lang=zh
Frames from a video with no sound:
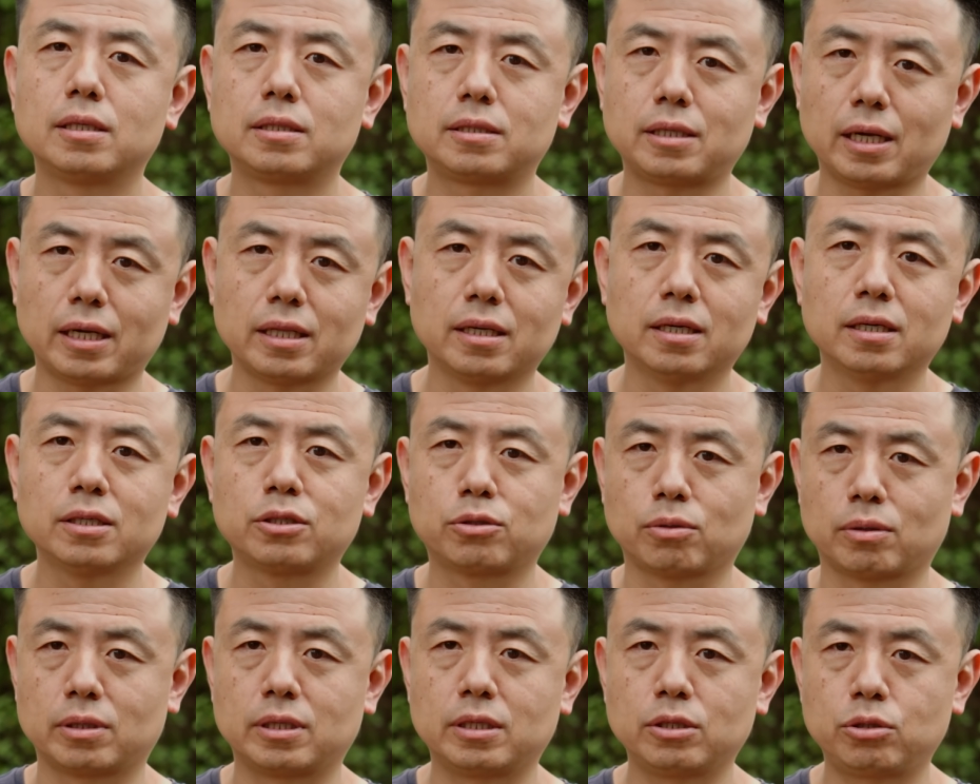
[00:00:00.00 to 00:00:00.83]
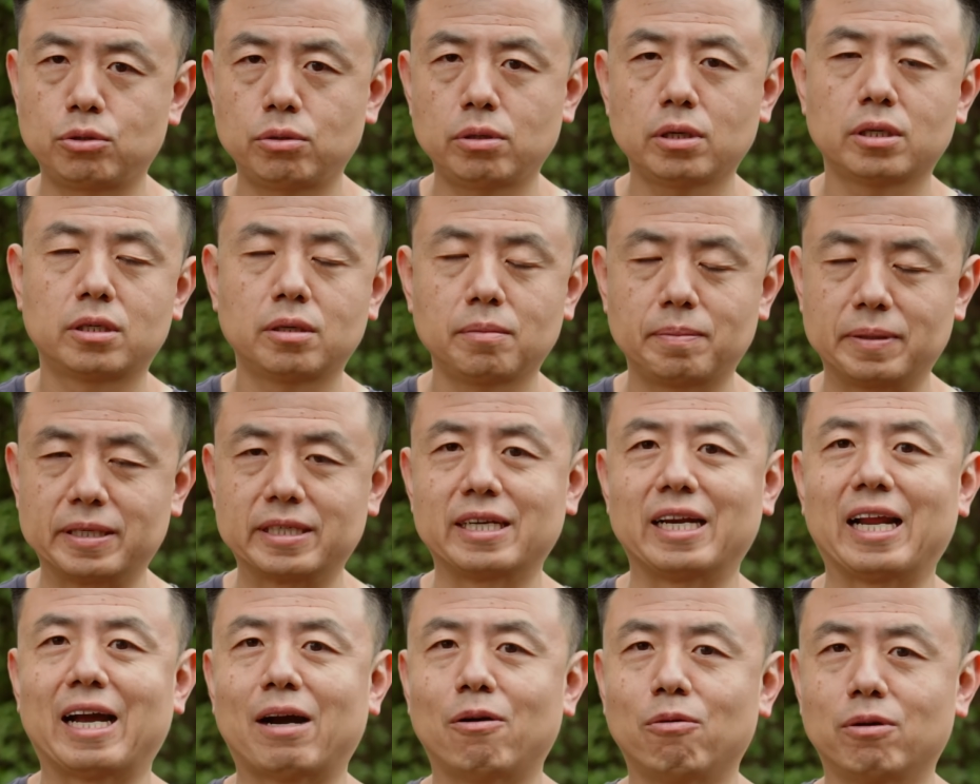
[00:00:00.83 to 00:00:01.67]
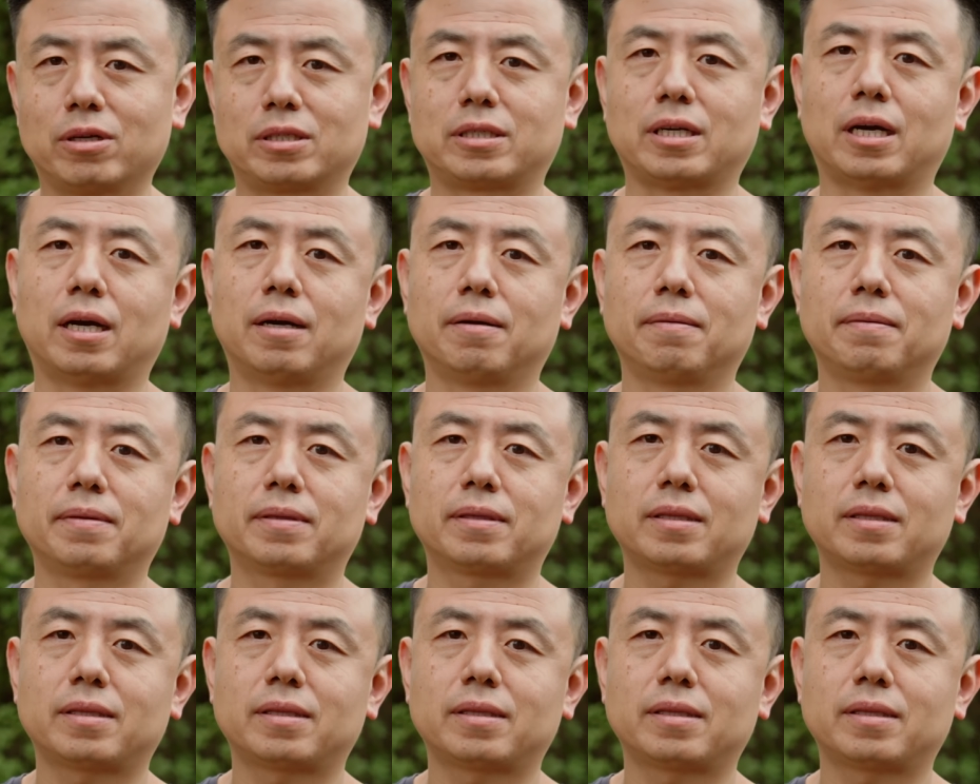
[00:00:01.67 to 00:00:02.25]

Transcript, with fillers: 佳能、索尼确实比这俩货强，